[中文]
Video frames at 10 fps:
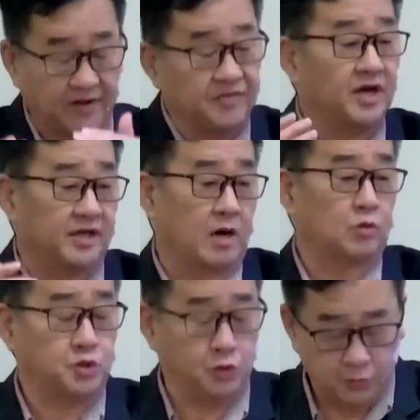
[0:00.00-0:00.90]
的要
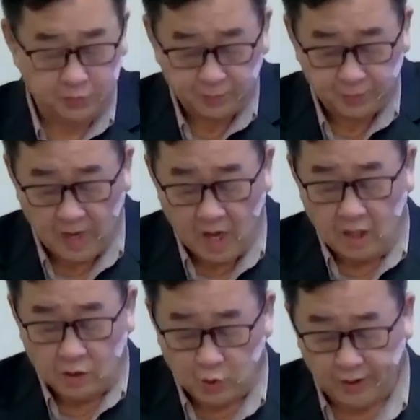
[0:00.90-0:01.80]
求，
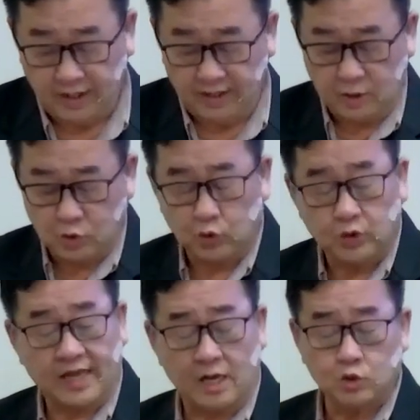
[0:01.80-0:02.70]
所以耶稣对
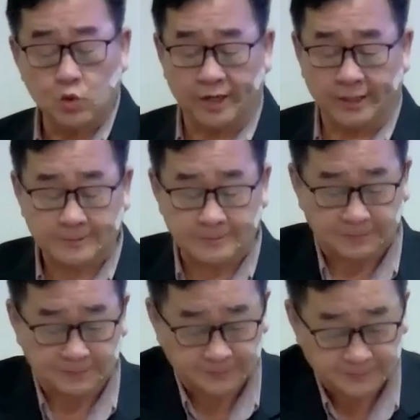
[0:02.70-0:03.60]
她说
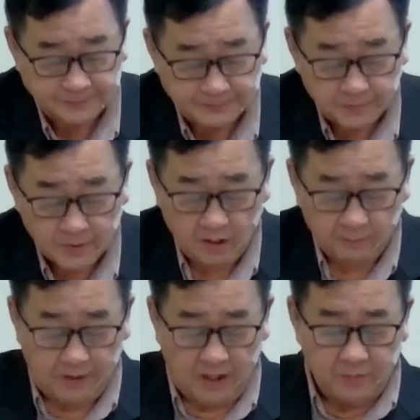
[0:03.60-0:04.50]
呢：“
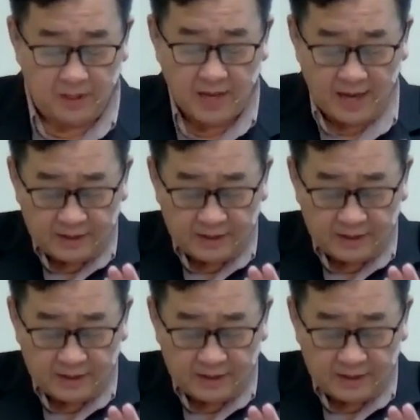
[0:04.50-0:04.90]
平平安安